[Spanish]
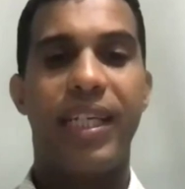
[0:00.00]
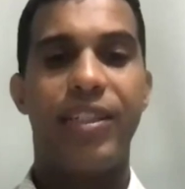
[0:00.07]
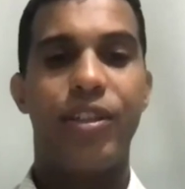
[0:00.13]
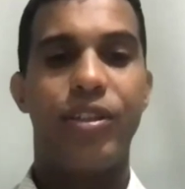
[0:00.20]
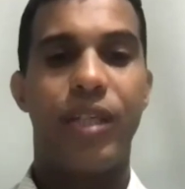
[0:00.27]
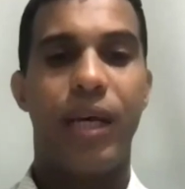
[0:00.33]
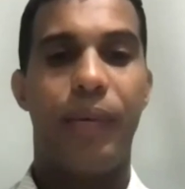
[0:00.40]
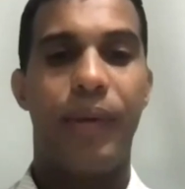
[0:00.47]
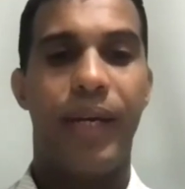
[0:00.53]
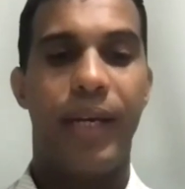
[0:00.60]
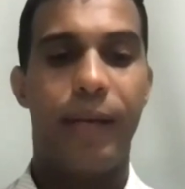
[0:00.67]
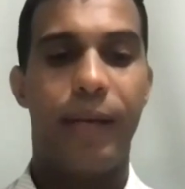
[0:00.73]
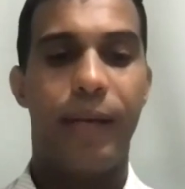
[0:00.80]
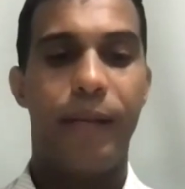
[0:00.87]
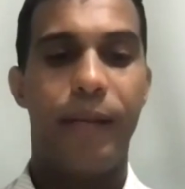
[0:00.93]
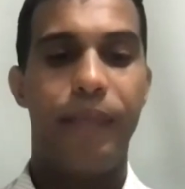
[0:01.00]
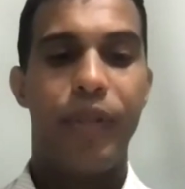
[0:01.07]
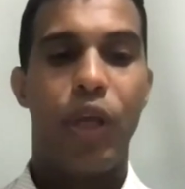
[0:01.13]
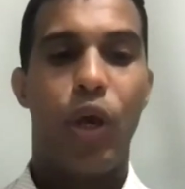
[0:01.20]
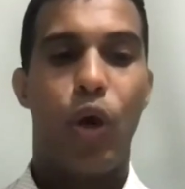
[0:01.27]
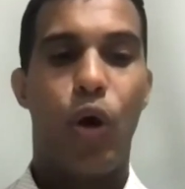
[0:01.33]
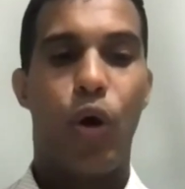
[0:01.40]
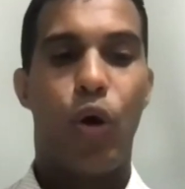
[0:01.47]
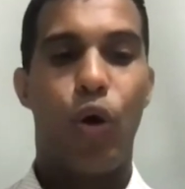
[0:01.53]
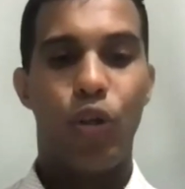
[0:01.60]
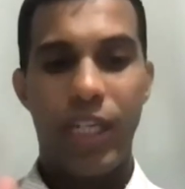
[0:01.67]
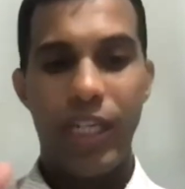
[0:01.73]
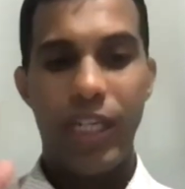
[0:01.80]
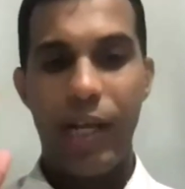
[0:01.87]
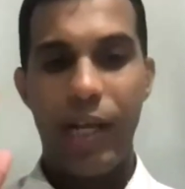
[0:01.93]
quiso saber o
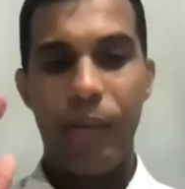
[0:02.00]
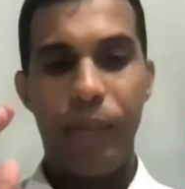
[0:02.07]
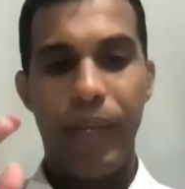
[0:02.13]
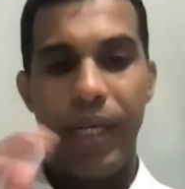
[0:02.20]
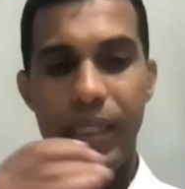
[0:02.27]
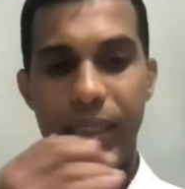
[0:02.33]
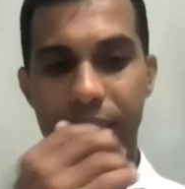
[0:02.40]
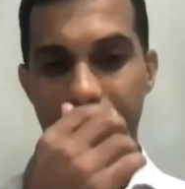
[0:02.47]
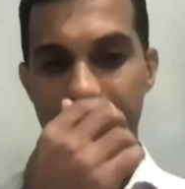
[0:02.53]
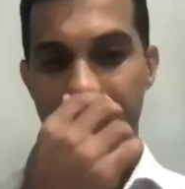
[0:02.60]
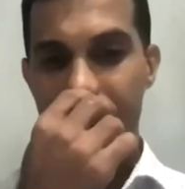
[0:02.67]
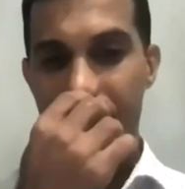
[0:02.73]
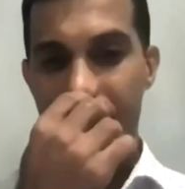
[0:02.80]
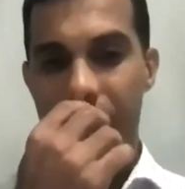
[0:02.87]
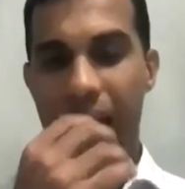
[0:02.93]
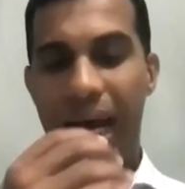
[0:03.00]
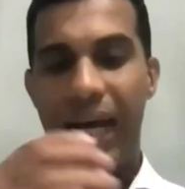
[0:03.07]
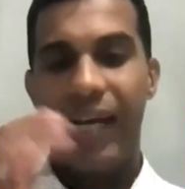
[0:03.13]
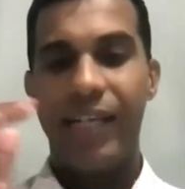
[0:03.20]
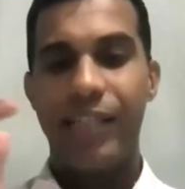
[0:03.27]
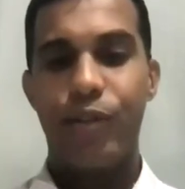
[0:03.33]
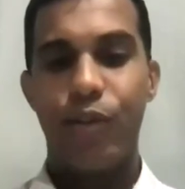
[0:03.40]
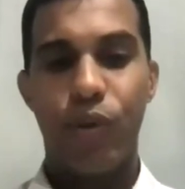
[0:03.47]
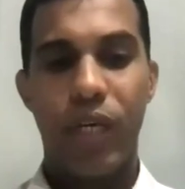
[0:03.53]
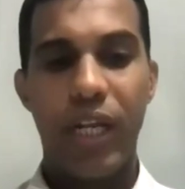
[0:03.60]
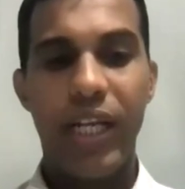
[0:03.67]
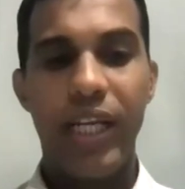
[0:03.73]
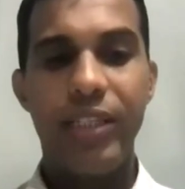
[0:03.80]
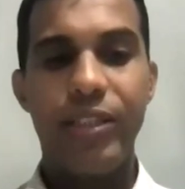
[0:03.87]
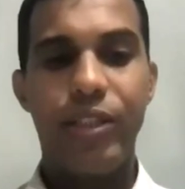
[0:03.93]
tener en mente a
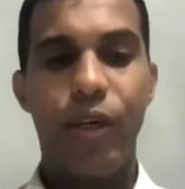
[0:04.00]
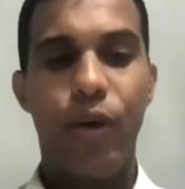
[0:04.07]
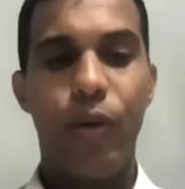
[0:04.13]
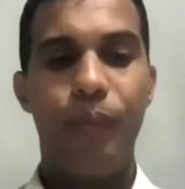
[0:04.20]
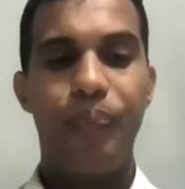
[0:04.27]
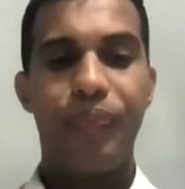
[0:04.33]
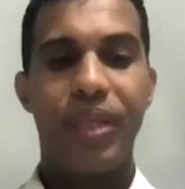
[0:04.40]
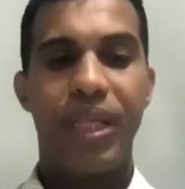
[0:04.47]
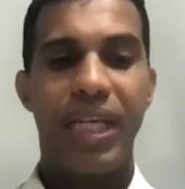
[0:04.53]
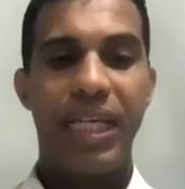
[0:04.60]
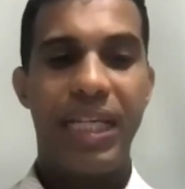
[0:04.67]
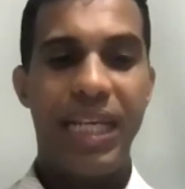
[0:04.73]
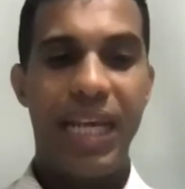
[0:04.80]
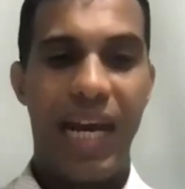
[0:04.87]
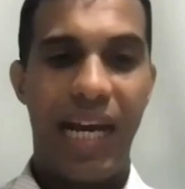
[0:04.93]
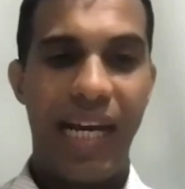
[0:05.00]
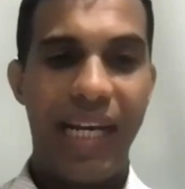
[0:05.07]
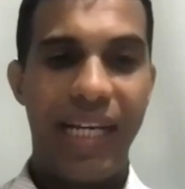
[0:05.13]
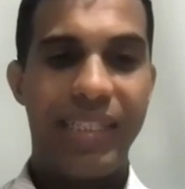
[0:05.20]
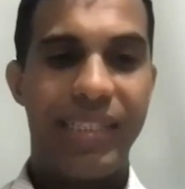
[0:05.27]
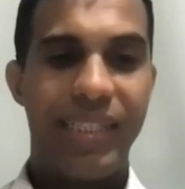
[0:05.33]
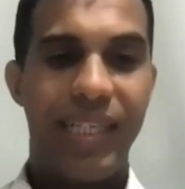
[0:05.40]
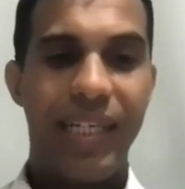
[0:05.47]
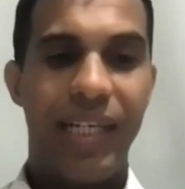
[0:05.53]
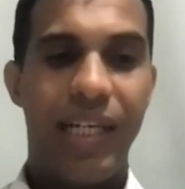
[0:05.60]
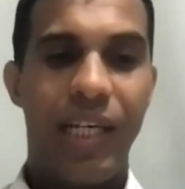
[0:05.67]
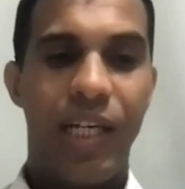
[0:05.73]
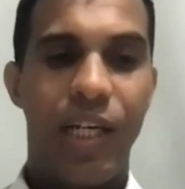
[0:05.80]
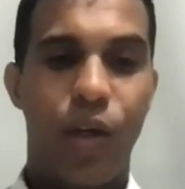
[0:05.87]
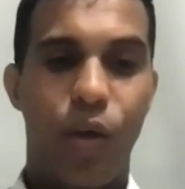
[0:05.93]
Jesucristo y a este
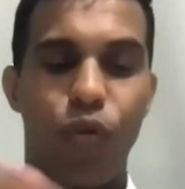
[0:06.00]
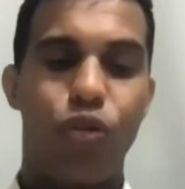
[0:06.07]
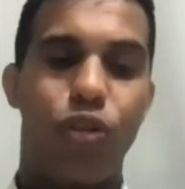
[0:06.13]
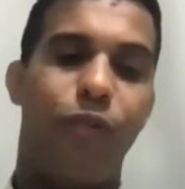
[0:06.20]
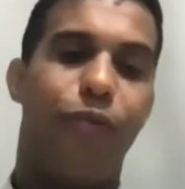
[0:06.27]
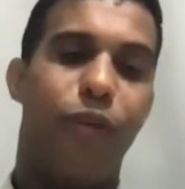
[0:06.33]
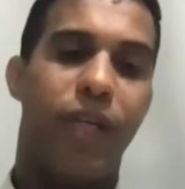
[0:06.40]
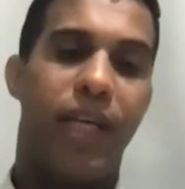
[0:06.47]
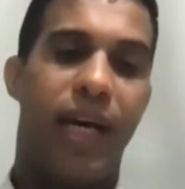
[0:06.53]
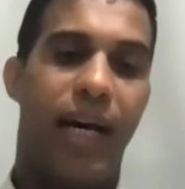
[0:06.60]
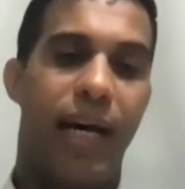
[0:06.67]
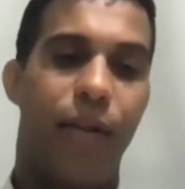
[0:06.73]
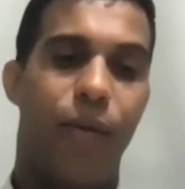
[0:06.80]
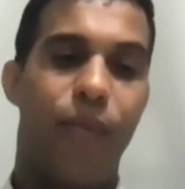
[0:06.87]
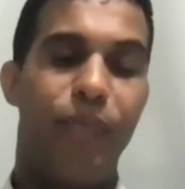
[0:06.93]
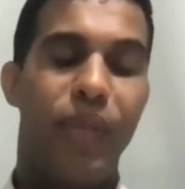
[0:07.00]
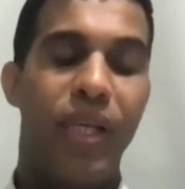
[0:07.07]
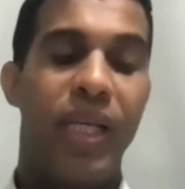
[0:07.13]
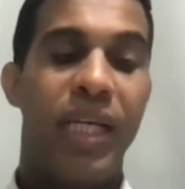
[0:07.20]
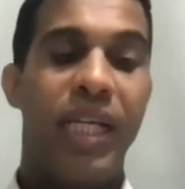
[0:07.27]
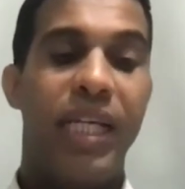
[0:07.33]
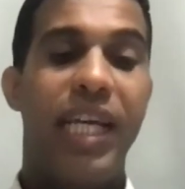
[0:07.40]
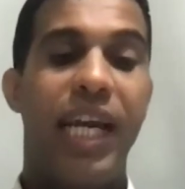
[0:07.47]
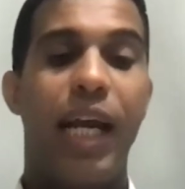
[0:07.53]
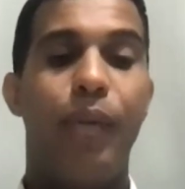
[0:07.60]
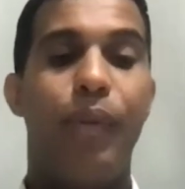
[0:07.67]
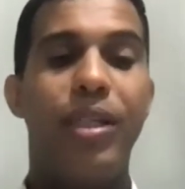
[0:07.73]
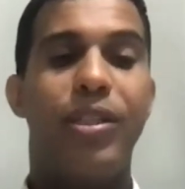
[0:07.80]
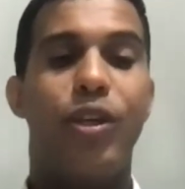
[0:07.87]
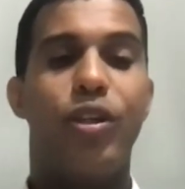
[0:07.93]
crucificado. Y en el
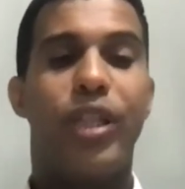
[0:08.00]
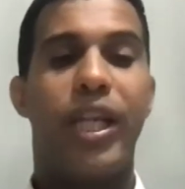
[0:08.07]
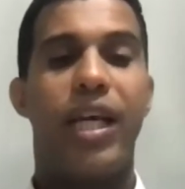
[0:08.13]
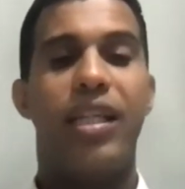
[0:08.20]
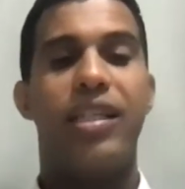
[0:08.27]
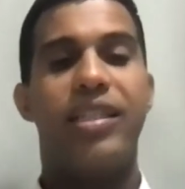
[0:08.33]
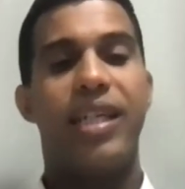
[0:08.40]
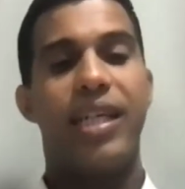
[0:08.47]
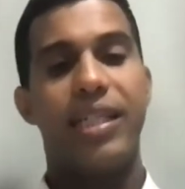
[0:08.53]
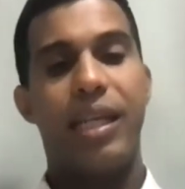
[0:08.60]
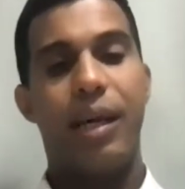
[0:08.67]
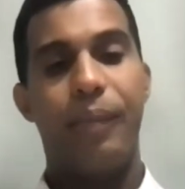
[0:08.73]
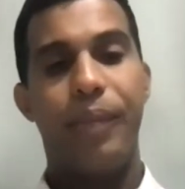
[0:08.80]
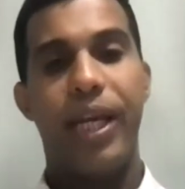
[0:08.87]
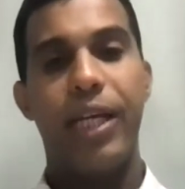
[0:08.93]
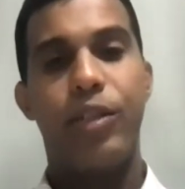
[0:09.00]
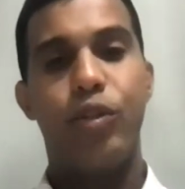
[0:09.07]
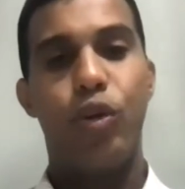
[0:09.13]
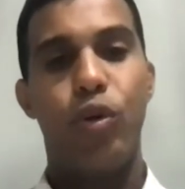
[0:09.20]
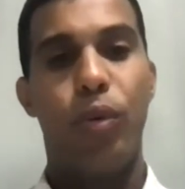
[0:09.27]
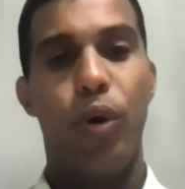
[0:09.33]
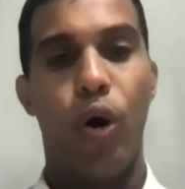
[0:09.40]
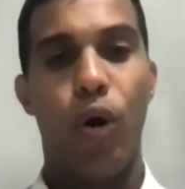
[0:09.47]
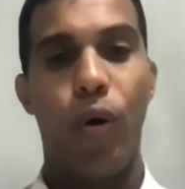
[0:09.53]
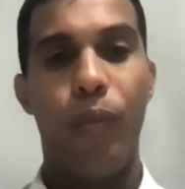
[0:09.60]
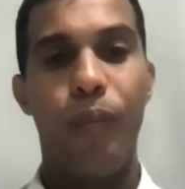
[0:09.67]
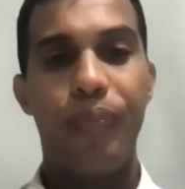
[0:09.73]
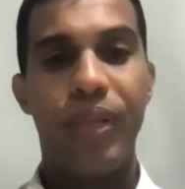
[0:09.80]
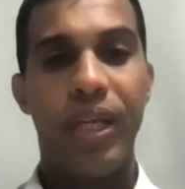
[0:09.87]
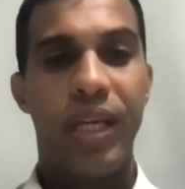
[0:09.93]
verso 3 dice que también estuvo
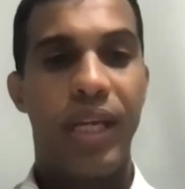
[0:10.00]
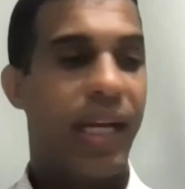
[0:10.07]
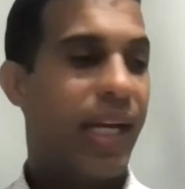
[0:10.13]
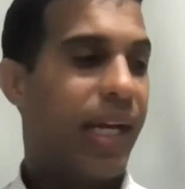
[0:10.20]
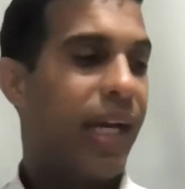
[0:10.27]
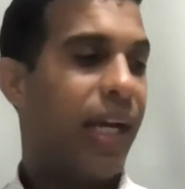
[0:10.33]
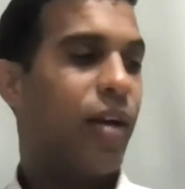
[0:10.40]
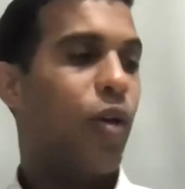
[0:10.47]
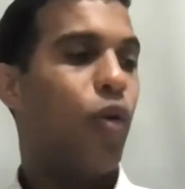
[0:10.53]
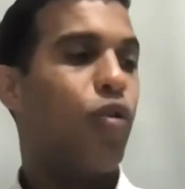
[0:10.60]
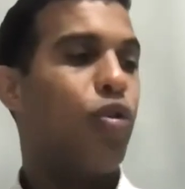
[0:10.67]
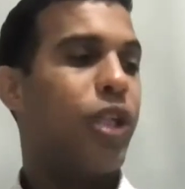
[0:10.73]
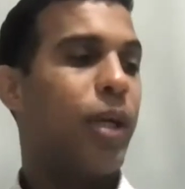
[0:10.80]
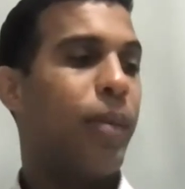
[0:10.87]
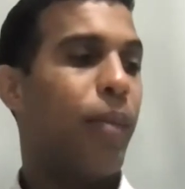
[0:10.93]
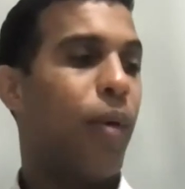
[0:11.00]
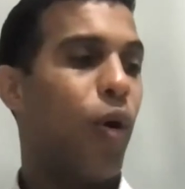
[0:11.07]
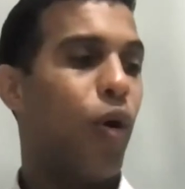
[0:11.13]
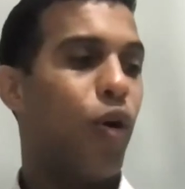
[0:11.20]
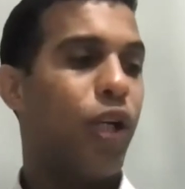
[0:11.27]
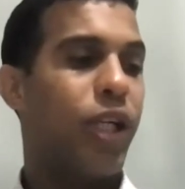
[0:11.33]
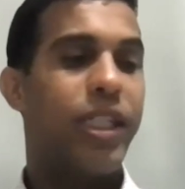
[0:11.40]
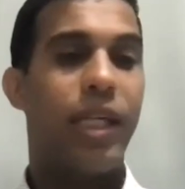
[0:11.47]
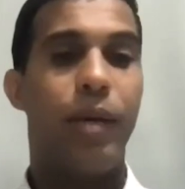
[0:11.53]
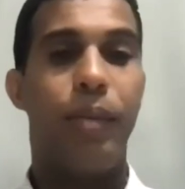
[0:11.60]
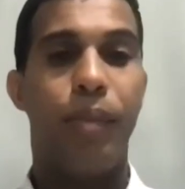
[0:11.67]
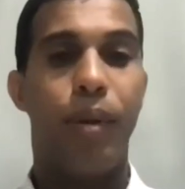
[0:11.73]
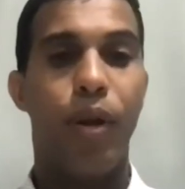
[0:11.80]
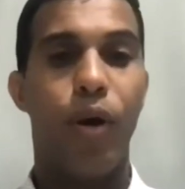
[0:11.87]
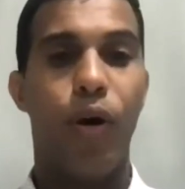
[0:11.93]
eh, con temor y
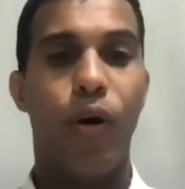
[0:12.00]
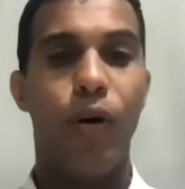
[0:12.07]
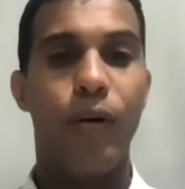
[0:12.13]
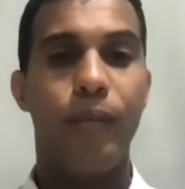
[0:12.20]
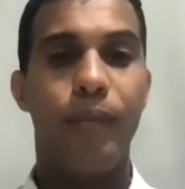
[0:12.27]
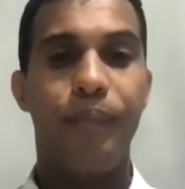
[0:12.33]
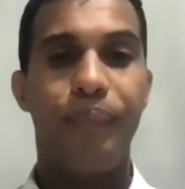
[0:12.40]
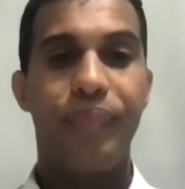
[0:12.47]
temblor